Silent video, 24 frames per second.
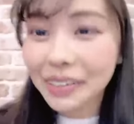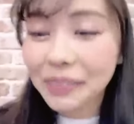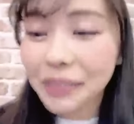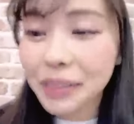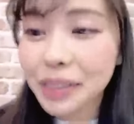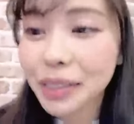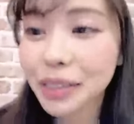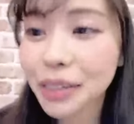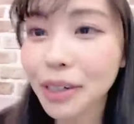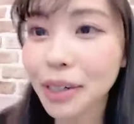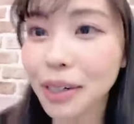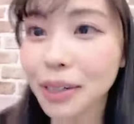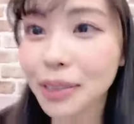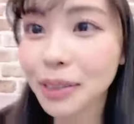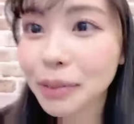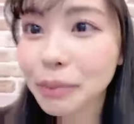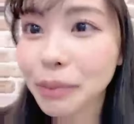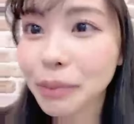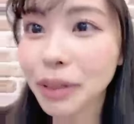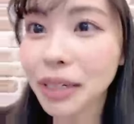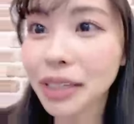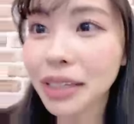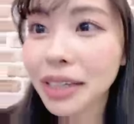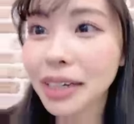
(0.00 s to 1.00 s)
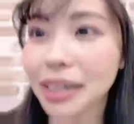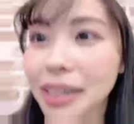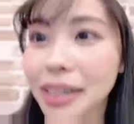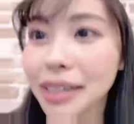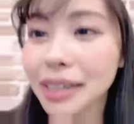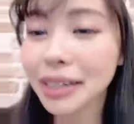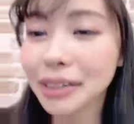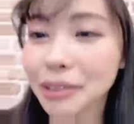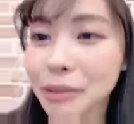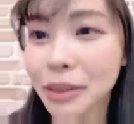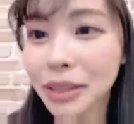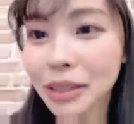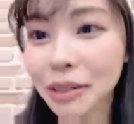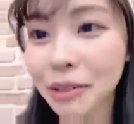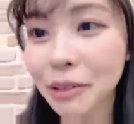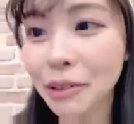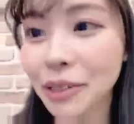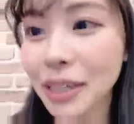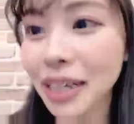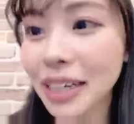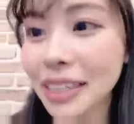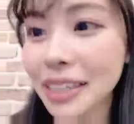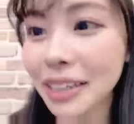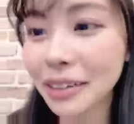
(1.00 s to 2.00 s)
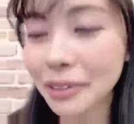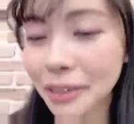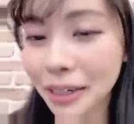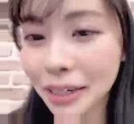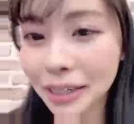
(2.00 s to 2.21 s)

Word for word: 待ってなんかさ目でかいなと思ったらこの間の